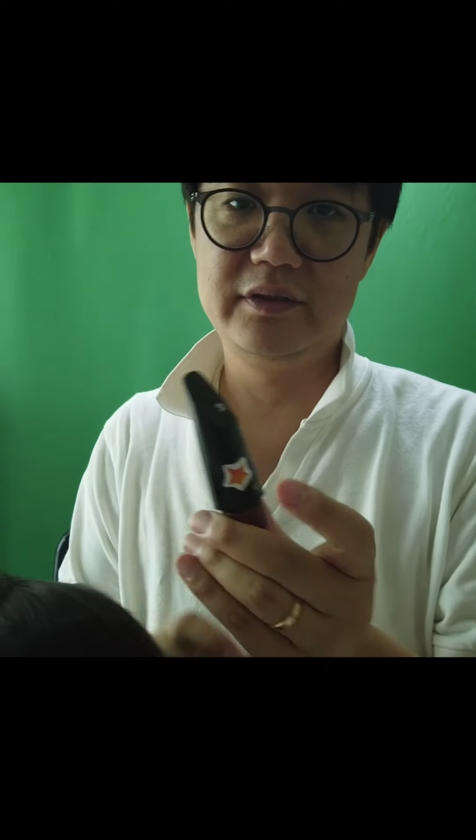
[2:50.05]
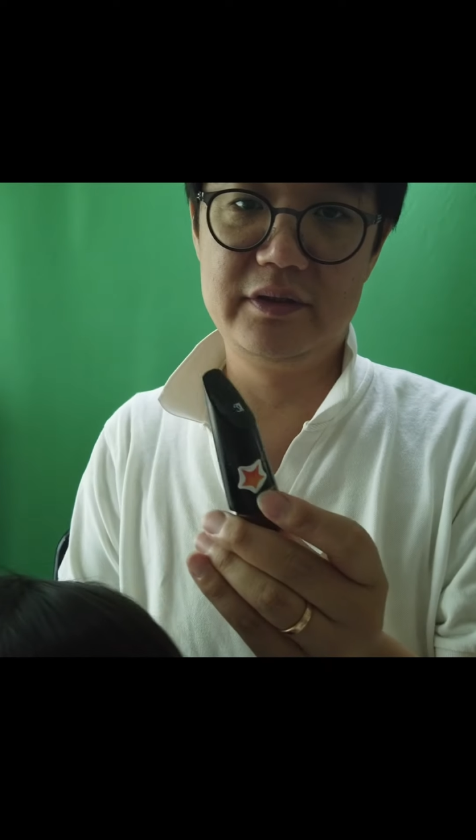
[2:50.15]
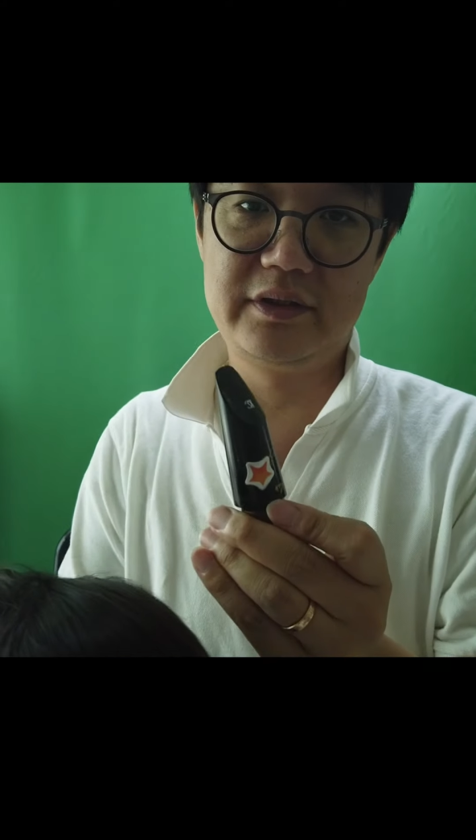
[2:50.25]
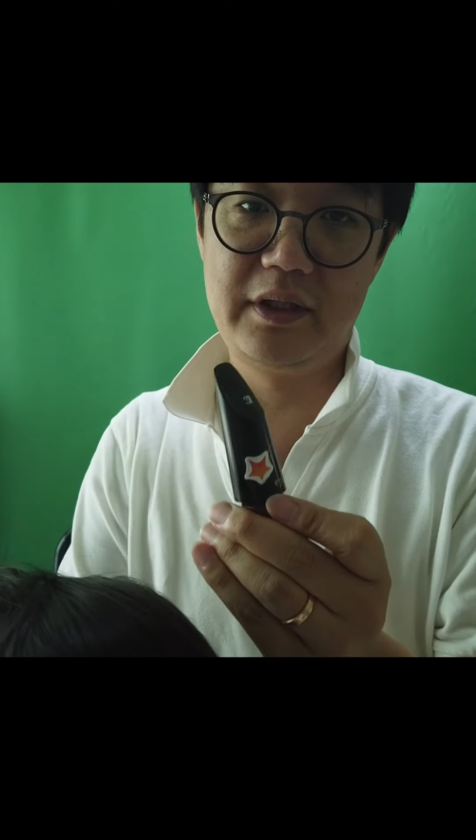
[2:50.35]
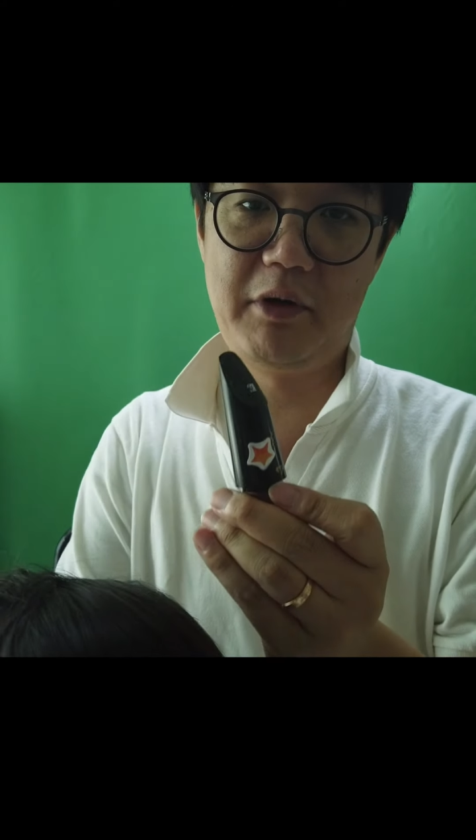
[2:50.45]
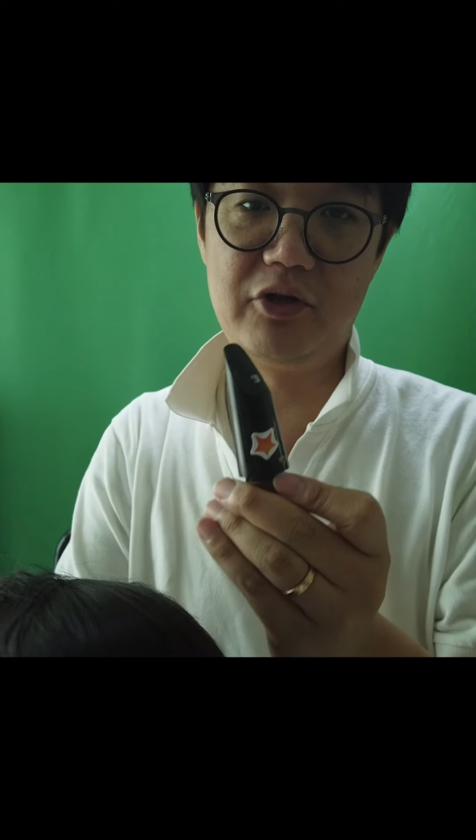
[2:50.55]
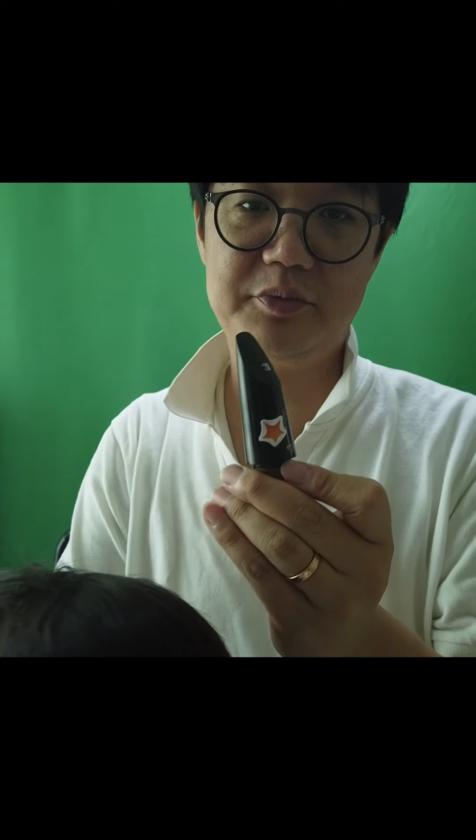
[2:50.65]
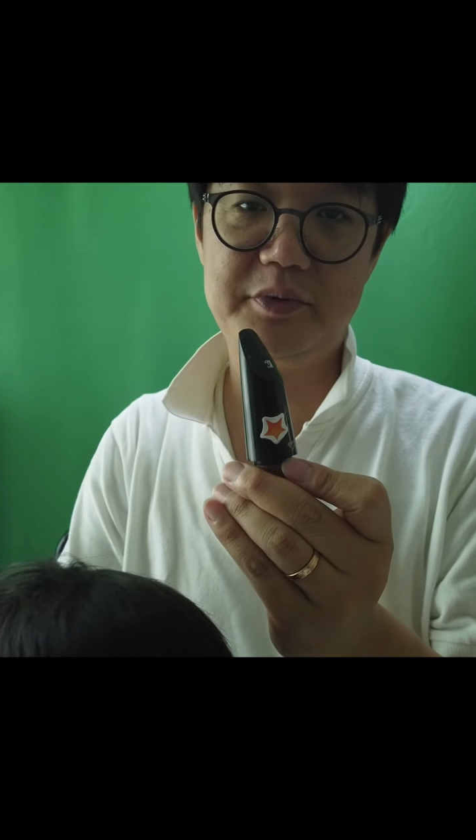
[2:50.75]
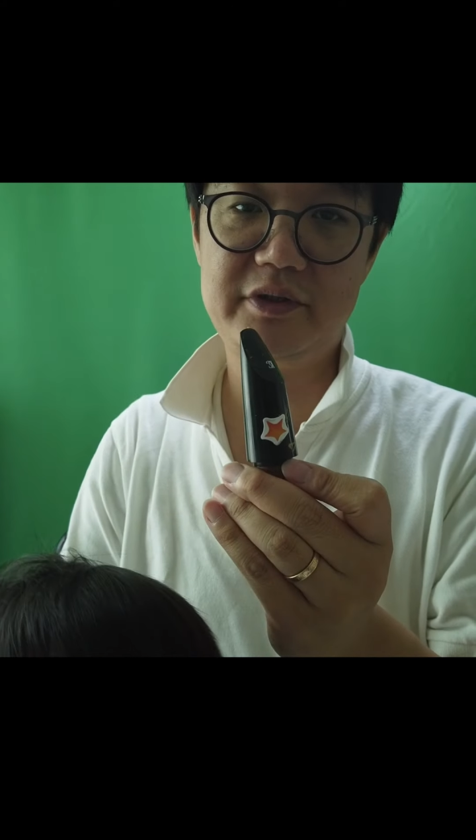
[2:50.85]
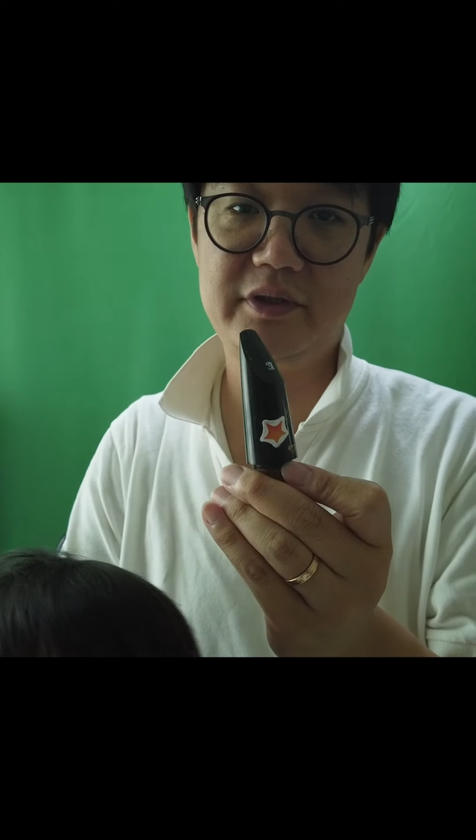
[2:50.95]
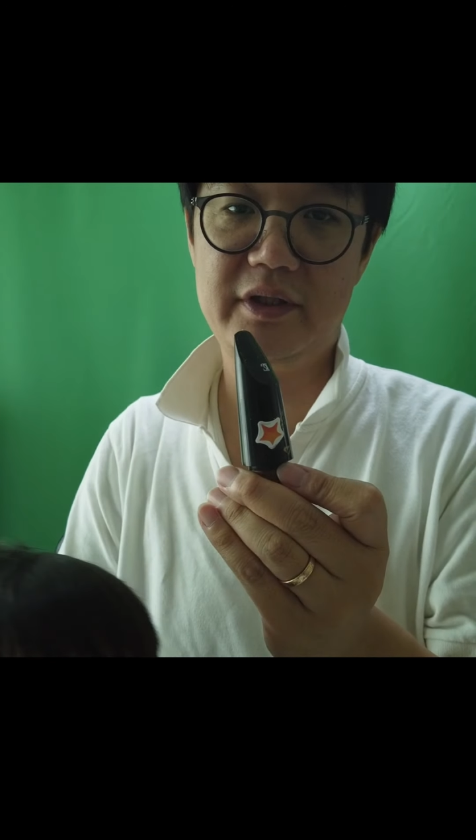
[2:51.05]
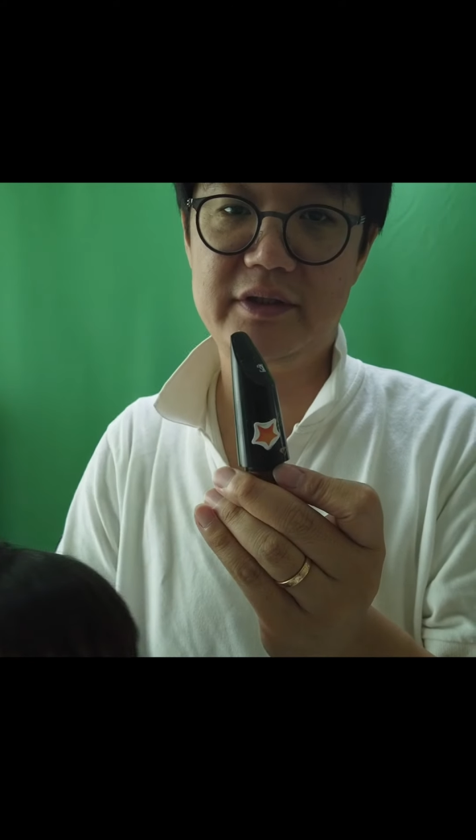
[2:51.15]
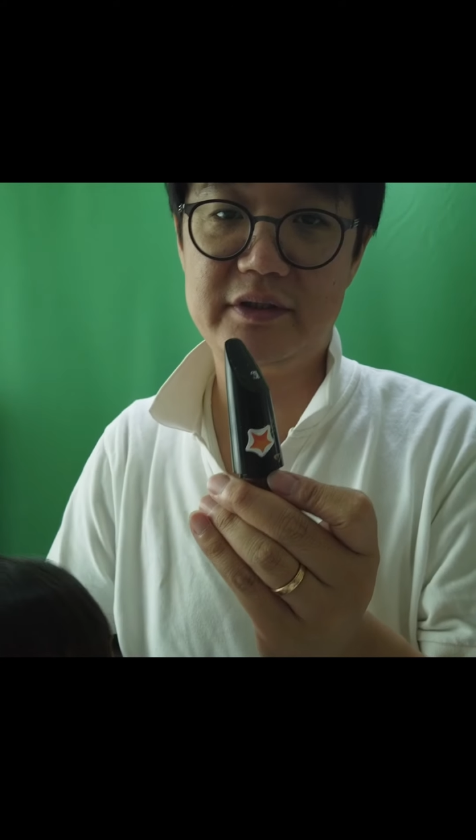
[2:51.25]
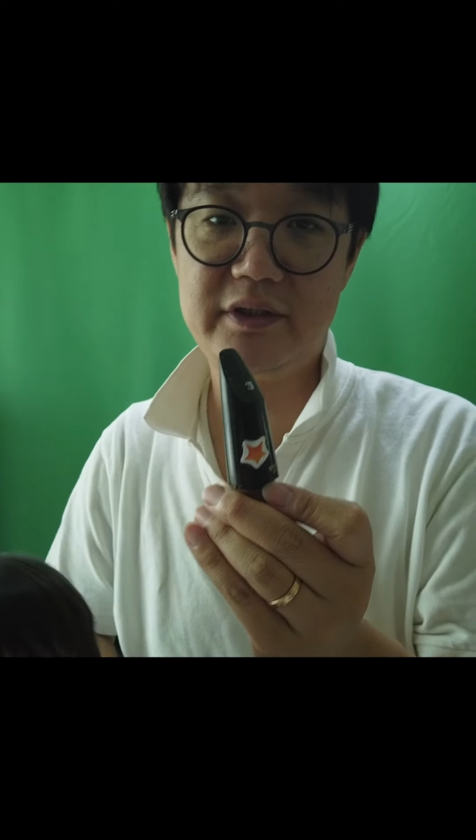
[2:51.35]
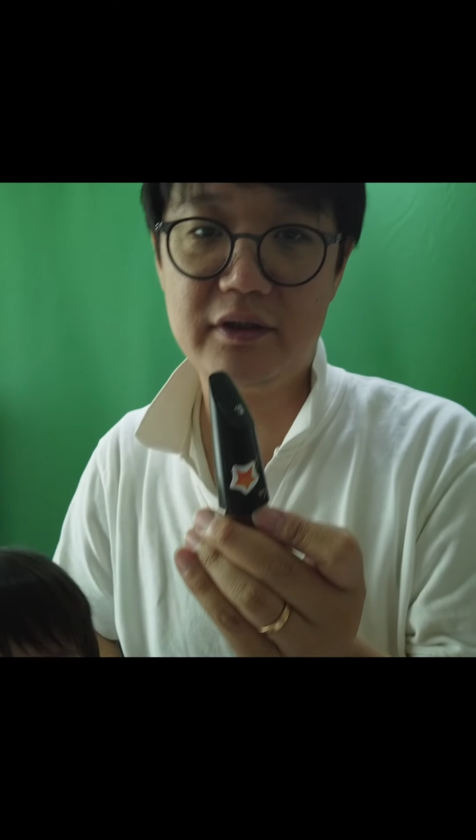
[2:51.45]
이 제 마우스피스에
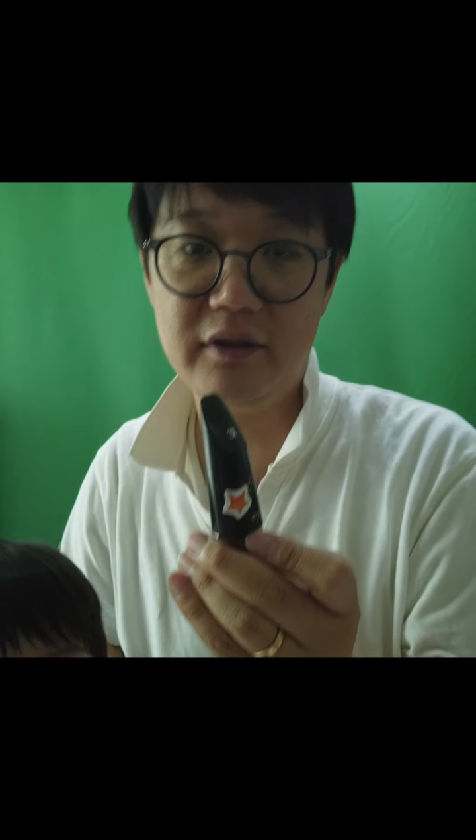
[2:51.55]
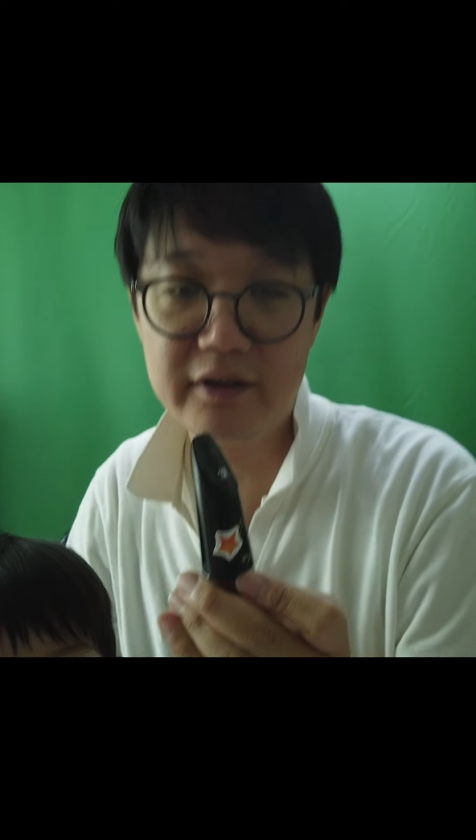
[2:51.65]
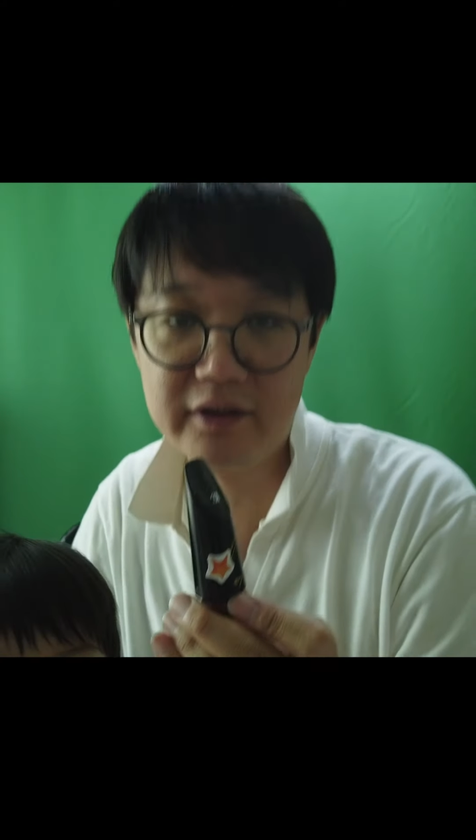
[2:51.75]
스티커가